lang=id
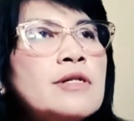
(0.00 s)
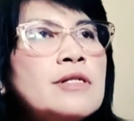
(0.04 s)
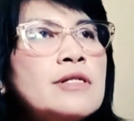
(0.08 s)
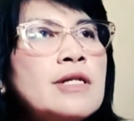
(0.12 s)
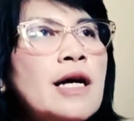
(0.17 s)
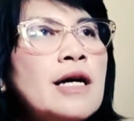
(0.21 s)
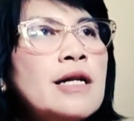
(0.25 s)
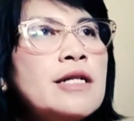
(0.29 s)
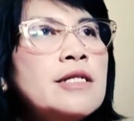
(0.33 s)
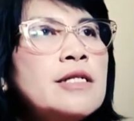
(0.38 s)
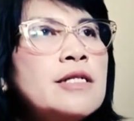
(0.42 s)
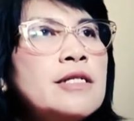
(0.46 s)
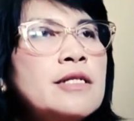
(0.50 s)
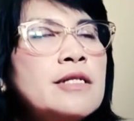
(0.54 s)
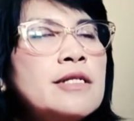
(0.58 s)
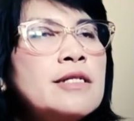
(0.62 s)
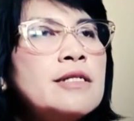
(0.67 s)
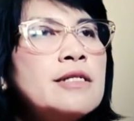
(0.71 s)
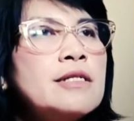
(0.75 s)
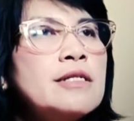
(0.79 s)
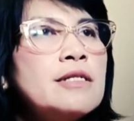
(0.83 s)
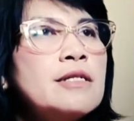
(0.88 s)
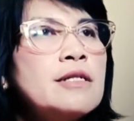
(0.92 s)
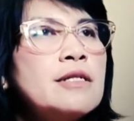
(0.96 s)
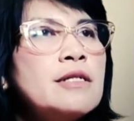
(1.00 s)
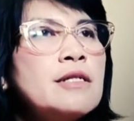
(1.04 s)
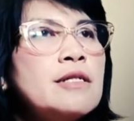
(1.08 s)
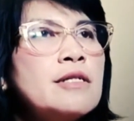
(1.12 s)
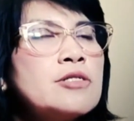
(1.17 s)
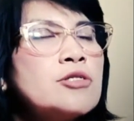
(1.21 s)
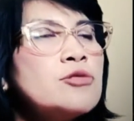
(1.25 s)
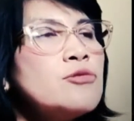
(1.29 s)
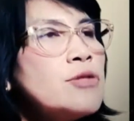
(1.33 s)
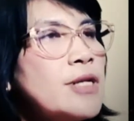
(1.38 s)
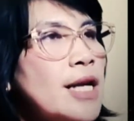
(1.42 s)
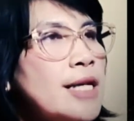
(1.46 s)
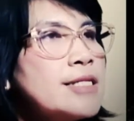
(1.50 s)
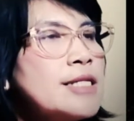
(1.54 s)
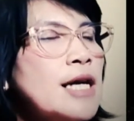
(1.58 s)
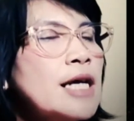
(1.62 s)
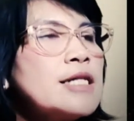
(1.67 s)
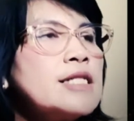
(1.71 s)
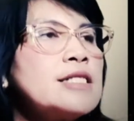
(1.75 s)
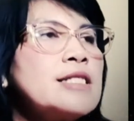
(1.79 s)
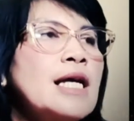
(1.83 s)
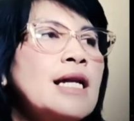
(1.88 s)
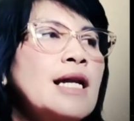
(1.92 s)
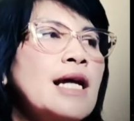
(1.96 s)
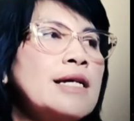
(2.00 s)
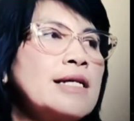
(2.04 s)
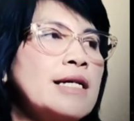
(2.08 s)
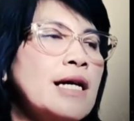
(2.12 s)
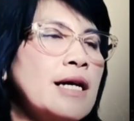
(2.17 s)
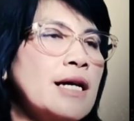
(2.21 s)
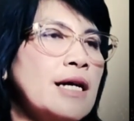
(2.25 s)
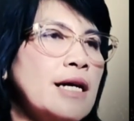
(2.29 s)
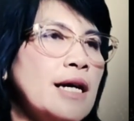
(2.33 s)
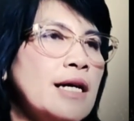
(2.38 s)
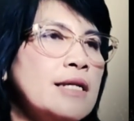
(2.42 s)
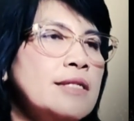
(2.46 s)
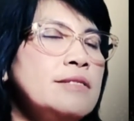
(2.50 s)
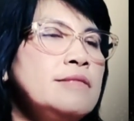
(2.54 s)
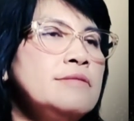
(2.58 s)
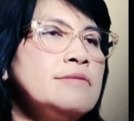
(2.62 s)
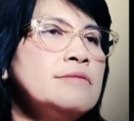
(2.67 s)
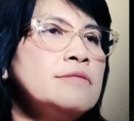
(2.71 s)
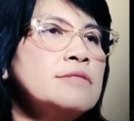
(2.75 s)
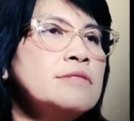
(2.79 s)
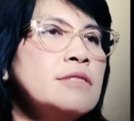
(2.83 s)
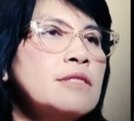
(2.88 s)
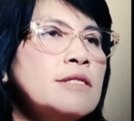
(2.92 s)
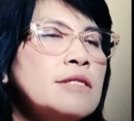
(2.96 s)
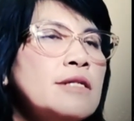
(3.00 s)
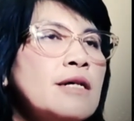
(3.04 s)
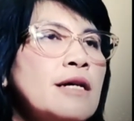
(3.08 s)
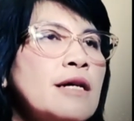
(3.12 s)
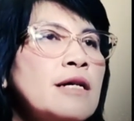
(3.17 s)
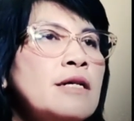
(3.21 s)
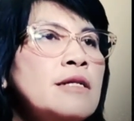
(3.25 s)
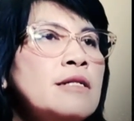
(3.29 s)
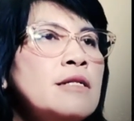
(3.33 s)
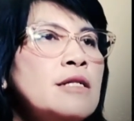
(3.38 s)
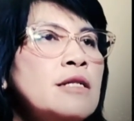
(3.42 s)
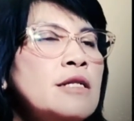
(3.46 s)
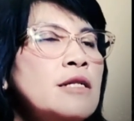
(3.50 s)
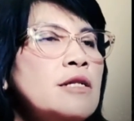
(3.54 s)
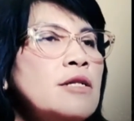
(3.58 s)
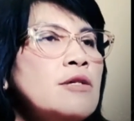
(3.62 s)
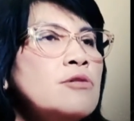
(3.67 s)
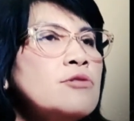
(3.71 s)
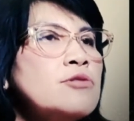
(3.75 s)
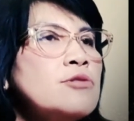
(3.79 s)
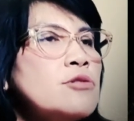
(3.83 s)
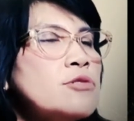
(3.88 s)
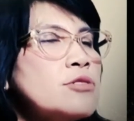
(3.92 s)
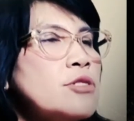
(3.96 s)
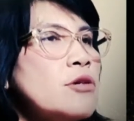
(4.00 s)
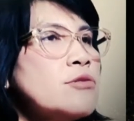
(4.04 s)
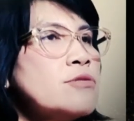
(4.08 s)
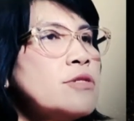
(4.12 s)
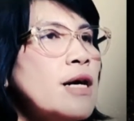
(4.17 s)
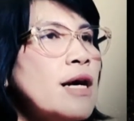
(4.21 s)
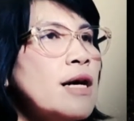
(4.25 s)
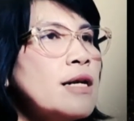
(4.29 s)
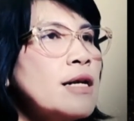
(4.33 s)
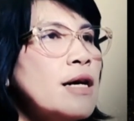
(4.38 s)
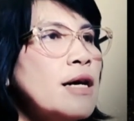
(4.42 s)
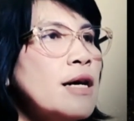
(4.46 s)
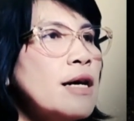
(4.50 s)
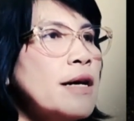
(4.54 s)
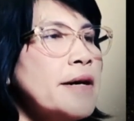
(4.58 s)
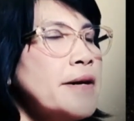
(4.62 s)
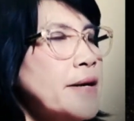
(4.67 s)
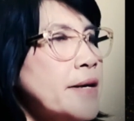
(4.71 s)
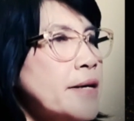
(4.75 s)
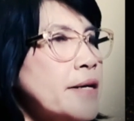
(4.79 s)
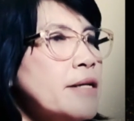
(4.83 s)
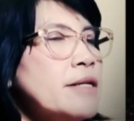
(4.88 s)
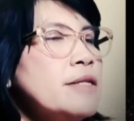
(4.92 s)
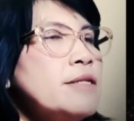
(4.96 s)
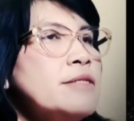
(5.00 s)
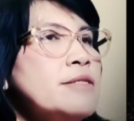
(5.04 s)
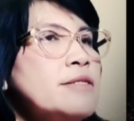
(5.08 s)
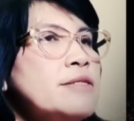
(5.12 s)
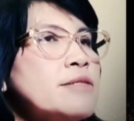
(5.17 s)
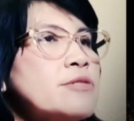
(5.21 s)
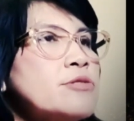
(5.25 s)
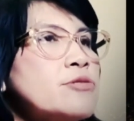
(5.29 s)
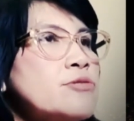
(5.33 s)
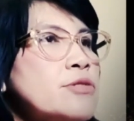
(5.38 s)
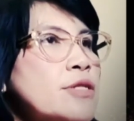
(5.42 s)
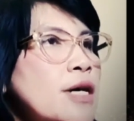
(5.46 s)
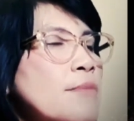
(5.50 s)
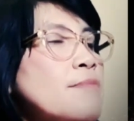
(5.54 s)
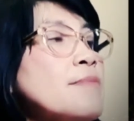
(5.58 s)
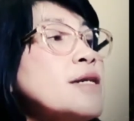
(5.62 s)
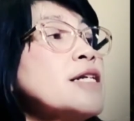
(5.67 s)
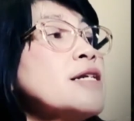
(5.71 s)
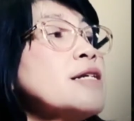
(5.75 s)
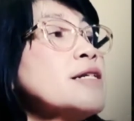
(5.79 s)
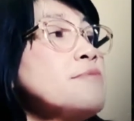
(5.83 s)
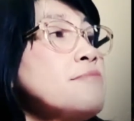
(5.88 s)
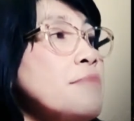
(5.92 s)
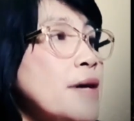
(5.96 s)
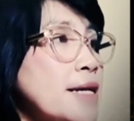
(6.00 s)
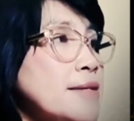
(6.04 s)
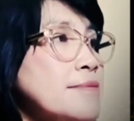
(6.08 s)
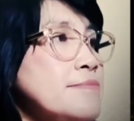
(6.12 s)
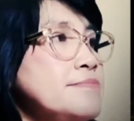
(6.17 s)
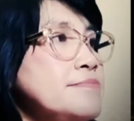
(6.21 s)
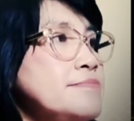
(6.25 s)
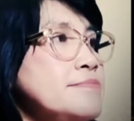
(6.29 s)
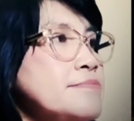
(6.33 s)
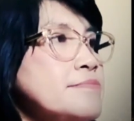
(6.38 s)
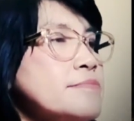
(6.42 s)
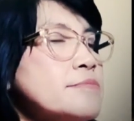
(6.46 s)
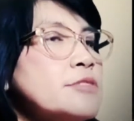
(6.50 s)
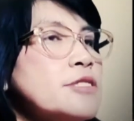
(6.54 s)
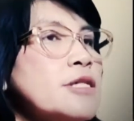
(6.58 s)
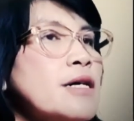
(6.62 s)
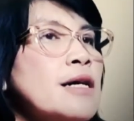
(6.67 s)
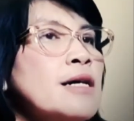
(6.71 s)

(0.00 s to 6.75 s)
dari uh, surat yang kita layangkan ya untuk saudara R sudah menerima hmm.